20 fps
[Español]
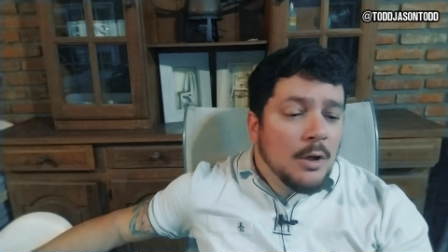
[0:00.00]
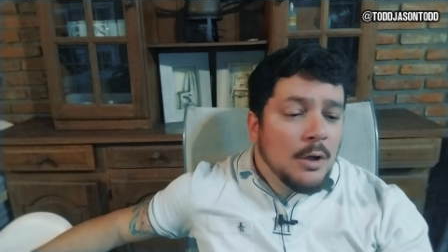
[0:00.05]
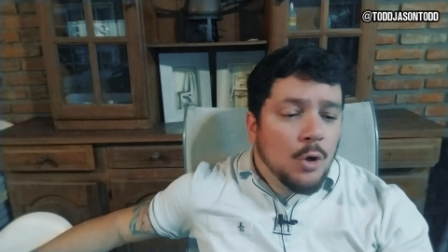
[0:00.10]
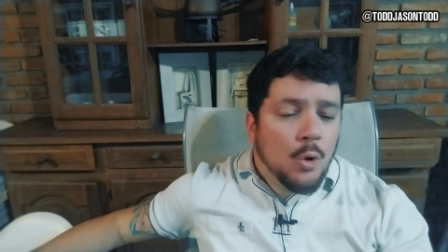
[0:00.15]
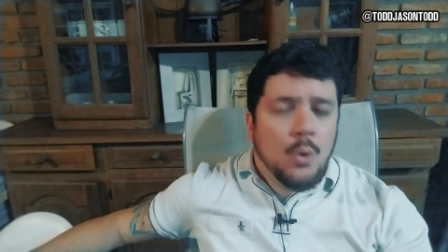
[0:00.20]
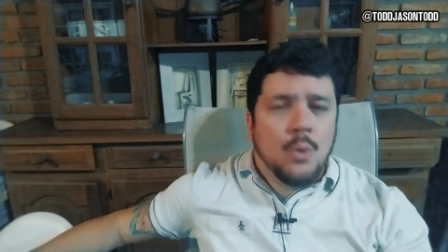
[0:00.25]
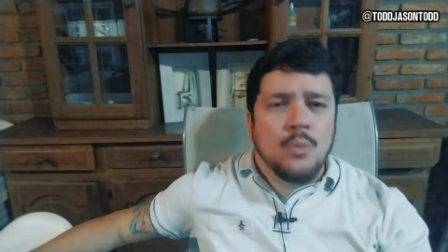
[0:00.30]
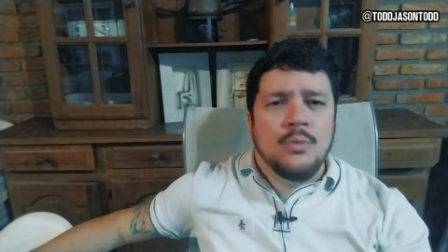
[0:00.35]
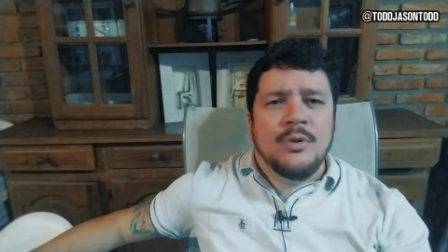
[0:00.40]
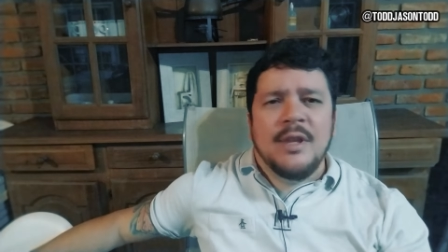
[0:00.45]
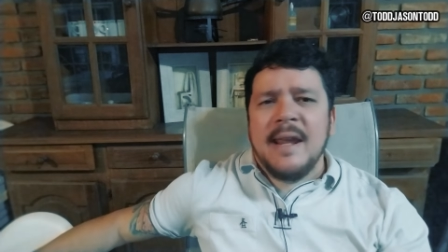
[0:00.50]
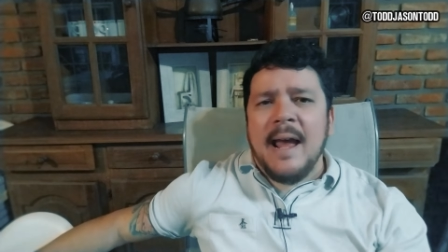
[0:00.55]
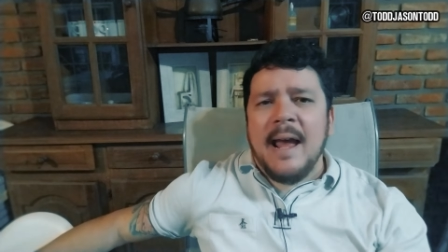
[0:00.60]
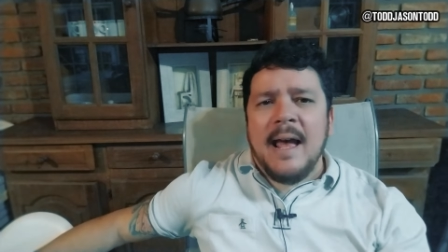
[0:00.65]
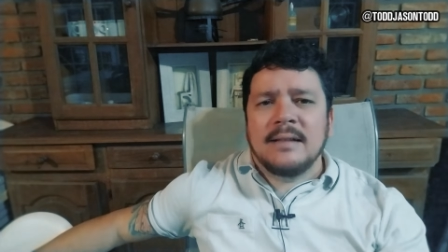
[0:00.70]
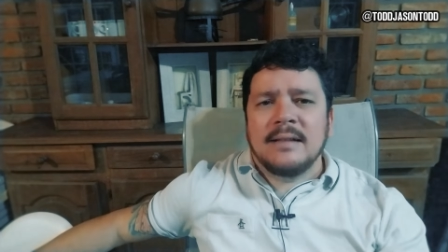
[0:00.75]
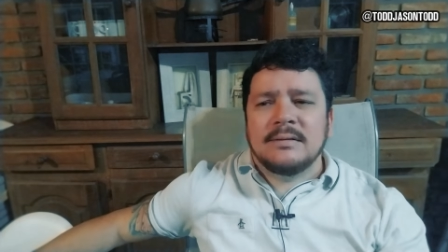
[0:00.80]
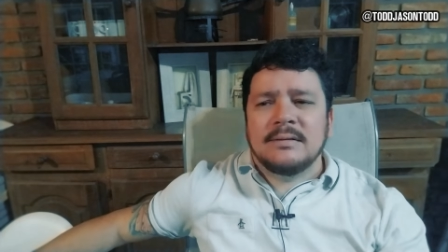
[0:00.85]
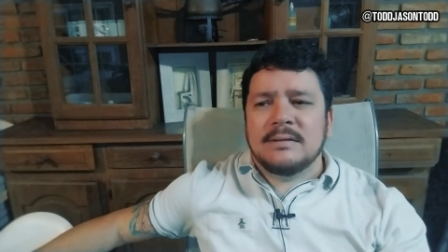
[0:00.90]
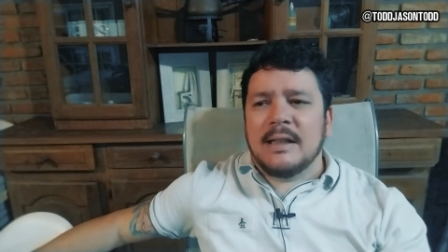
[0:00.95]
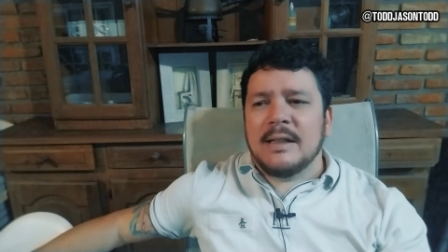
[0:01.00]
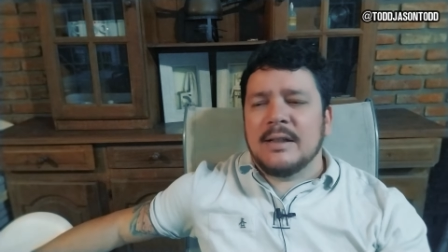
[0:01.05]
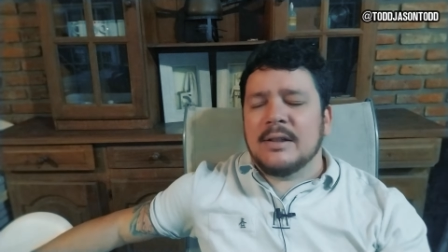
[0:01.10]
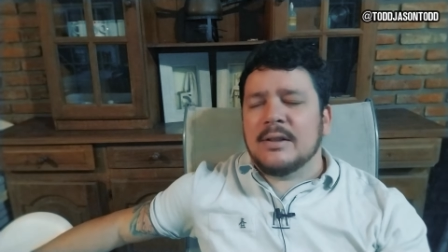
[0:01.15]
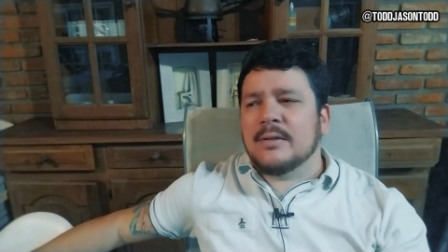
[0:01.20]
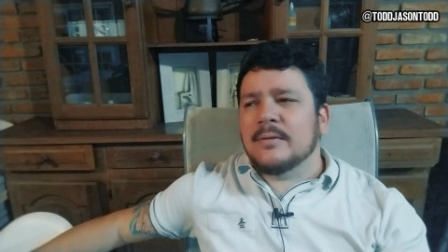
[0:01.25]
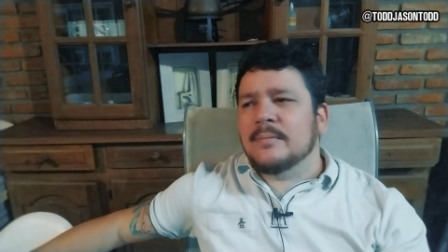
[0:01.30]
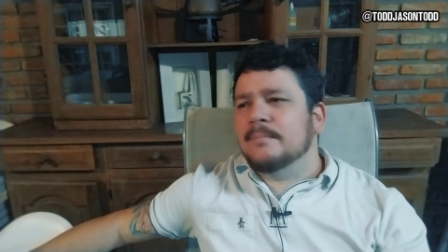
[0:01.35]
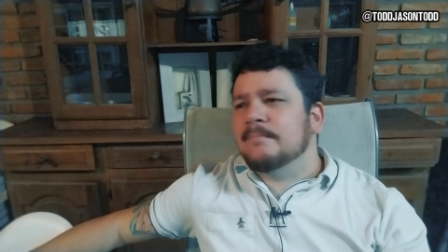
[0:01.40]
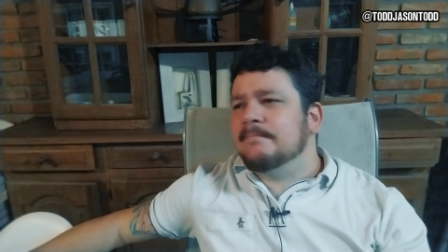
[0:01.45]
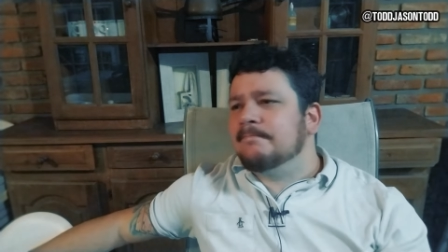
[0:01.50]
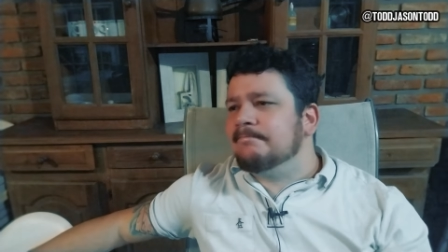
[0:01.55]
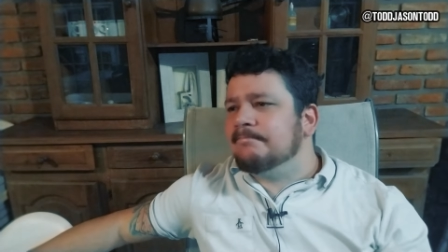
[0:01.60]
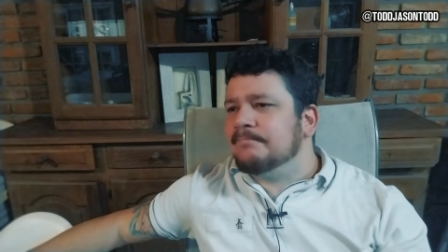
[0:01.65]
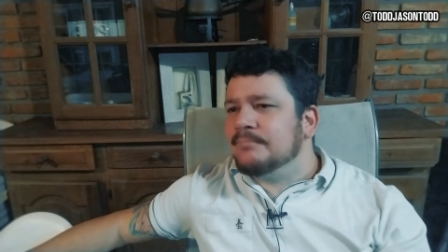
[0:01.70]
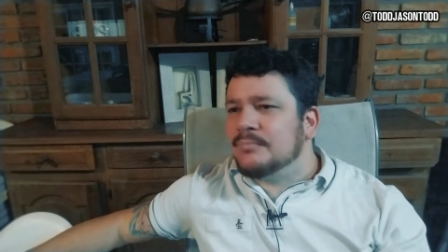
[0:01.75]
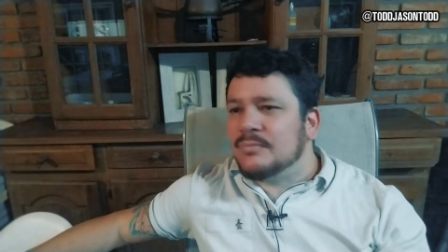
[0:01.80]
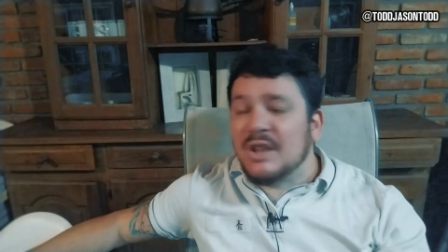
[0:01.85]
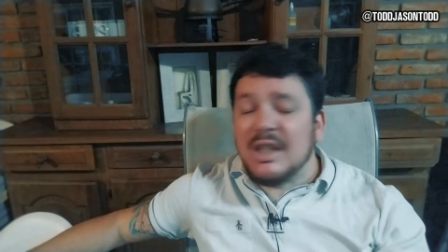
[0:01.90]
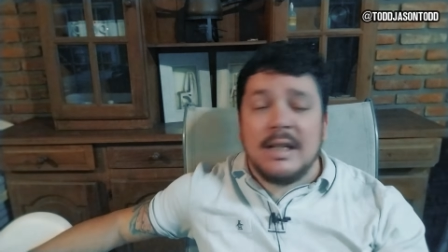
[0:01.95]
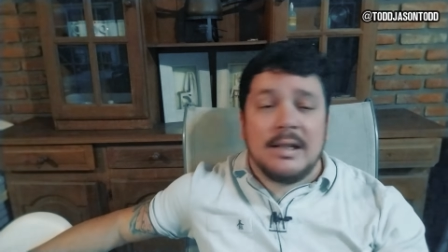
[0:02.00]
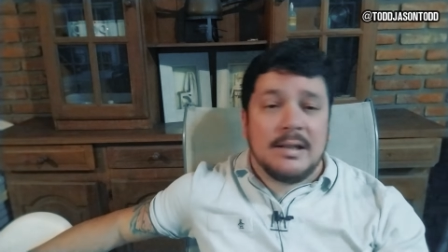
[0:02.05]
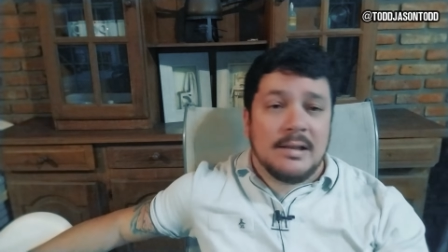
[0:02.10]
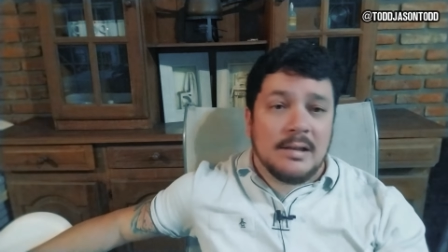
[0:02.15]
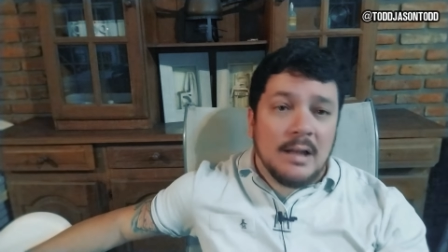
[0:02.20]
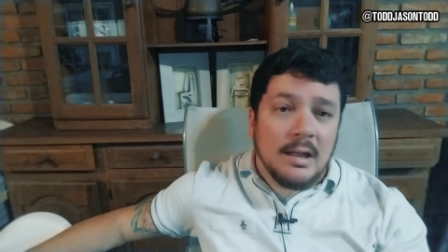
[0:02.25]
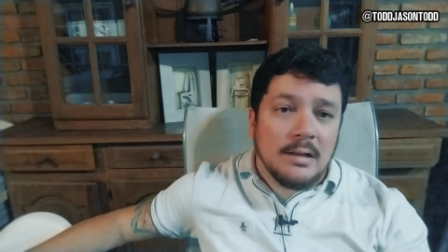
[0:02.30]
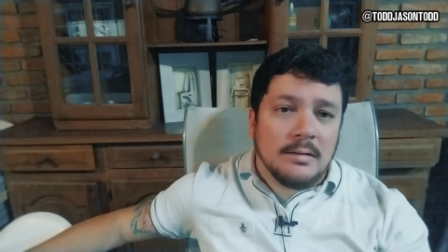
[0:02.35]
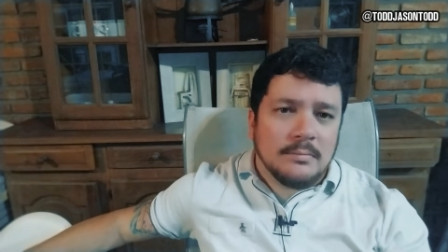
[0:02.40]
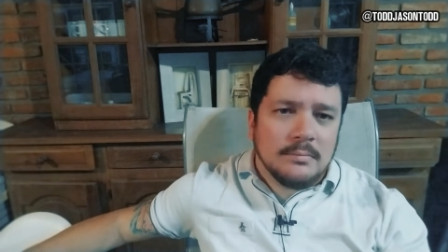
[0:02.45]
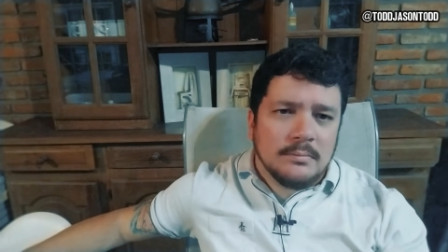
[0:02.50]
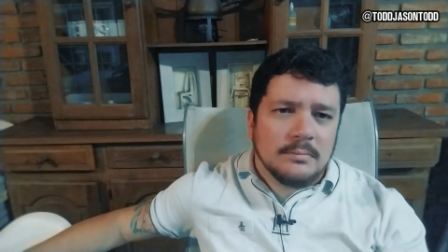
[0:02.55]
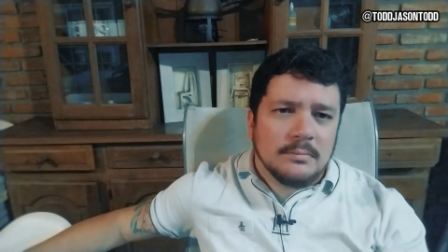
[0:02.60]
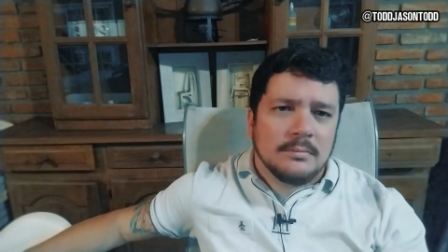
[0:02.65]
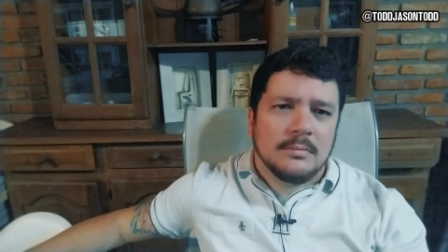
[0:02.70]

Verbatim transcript: Un día antes, dicen,